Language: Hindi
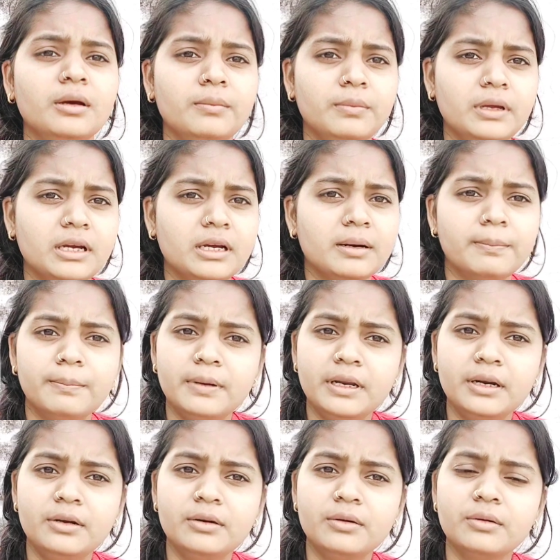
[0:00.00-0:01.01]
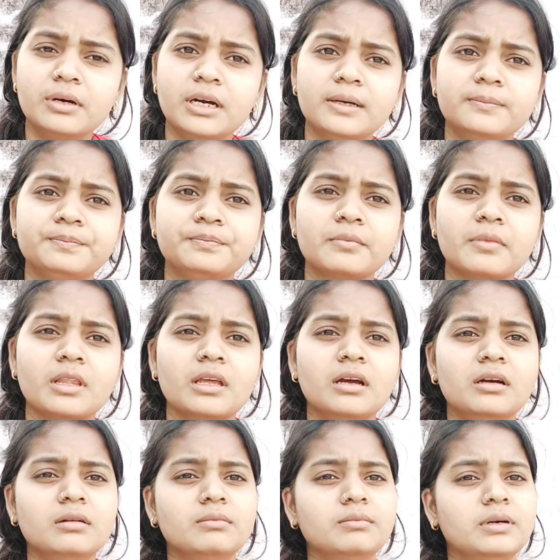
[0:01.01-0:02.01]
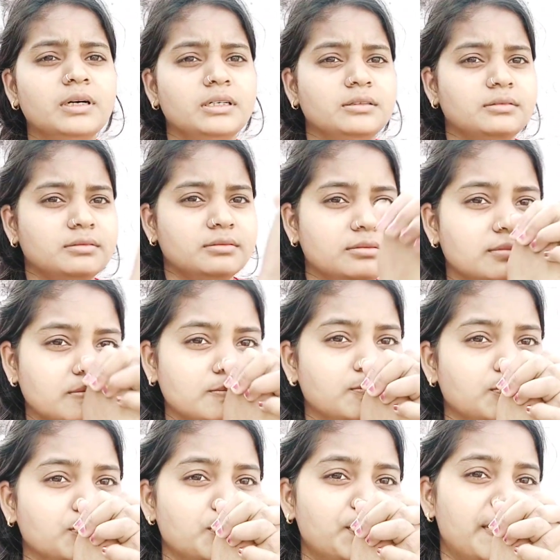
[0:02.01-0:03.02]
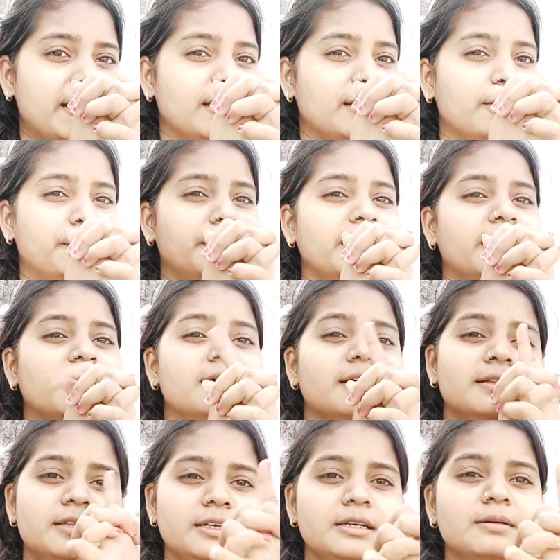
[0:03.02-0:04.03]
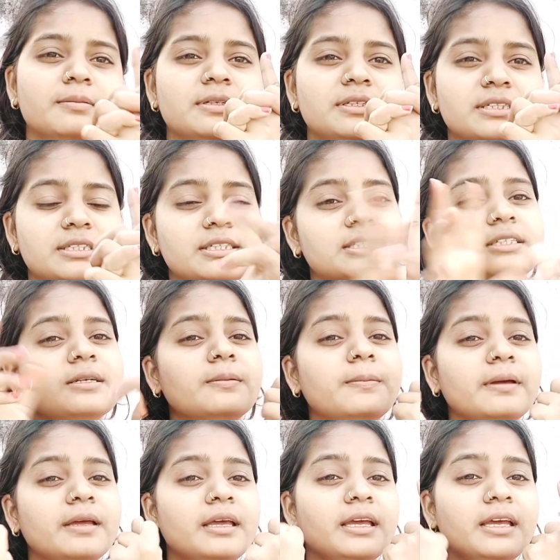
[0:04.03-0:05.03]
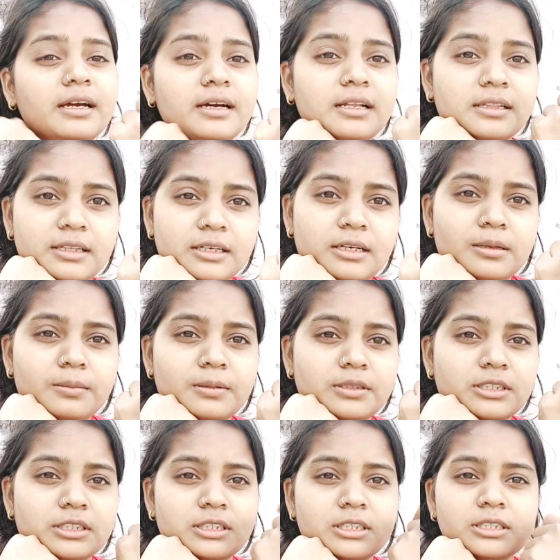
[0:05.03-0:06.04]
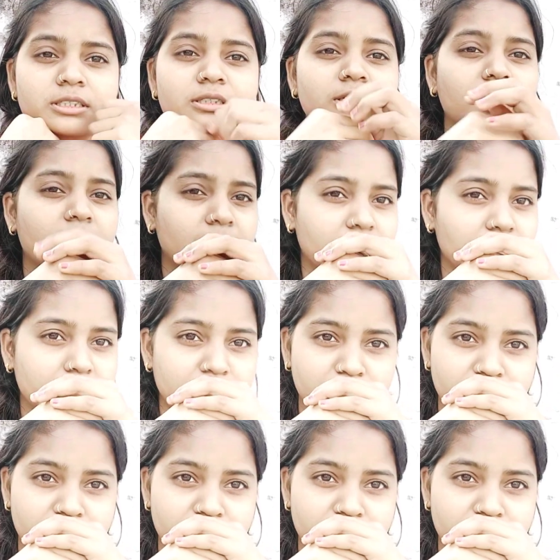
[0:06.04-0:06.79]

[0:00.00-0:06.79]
भी कंप्लीट हो गए बट मैंने अपनी एक गलती की वजह से सिर्फ एक गलती की वजह से सारा